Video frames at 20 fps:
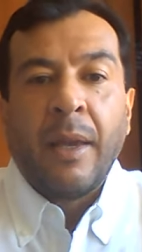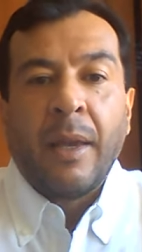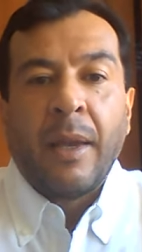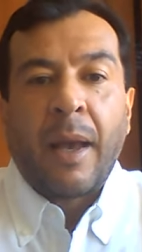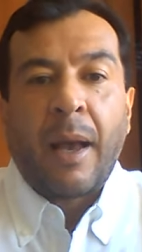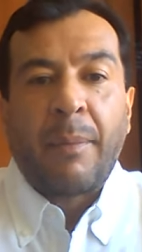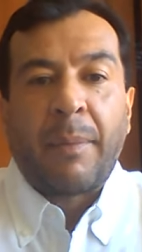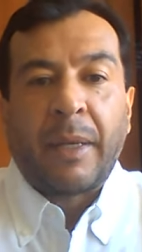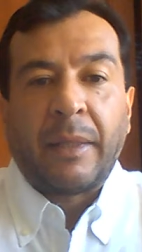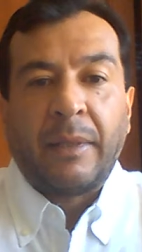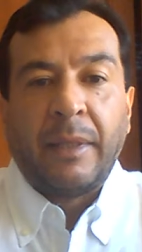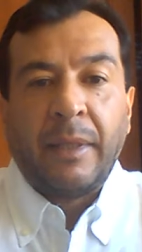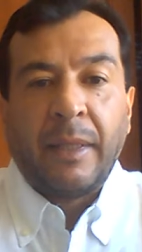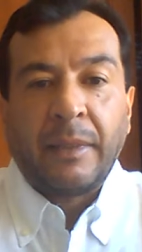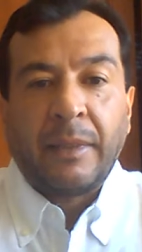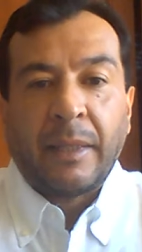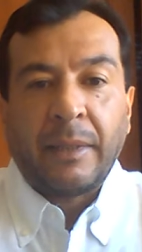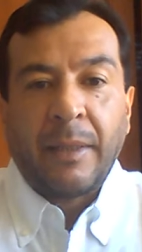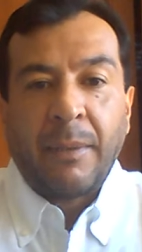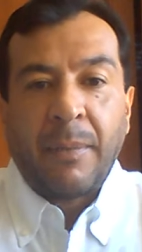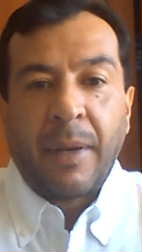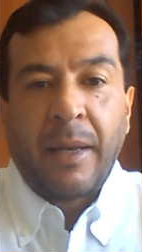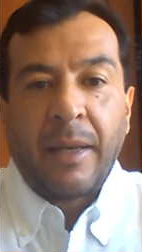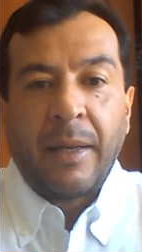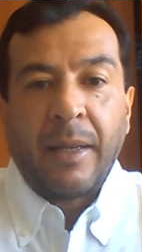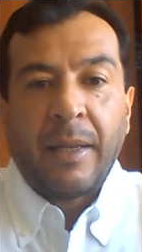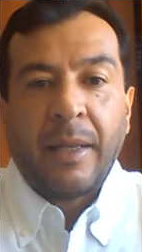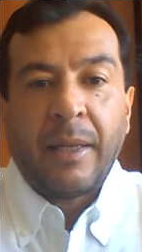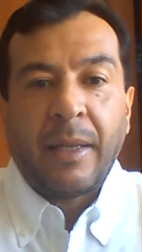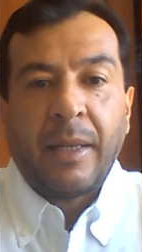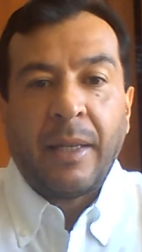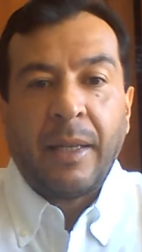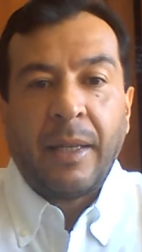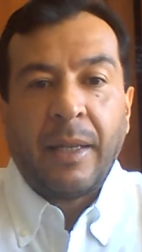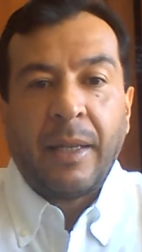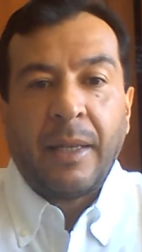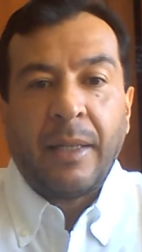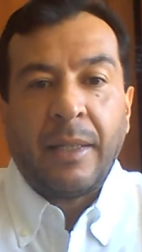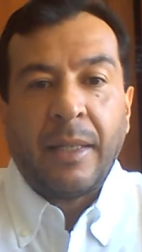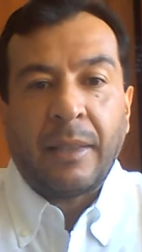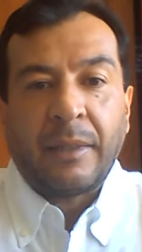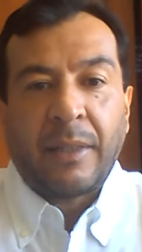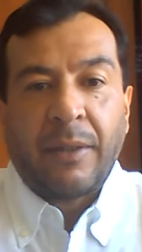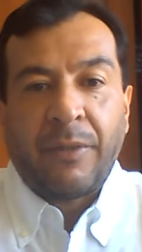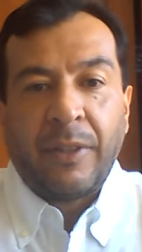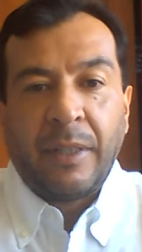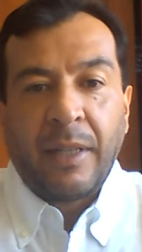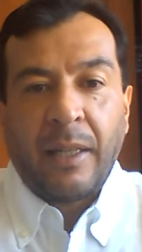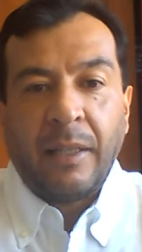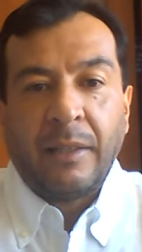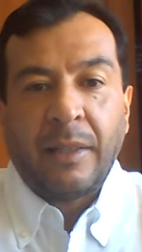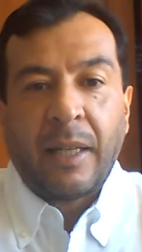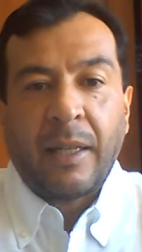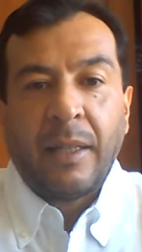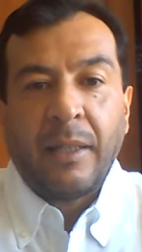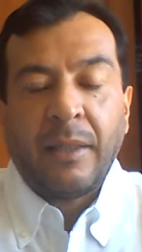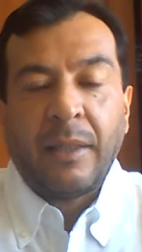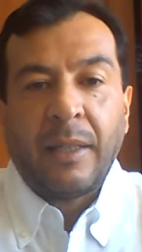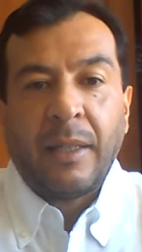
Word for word: A partir de esta semana eh, y hasta finalizar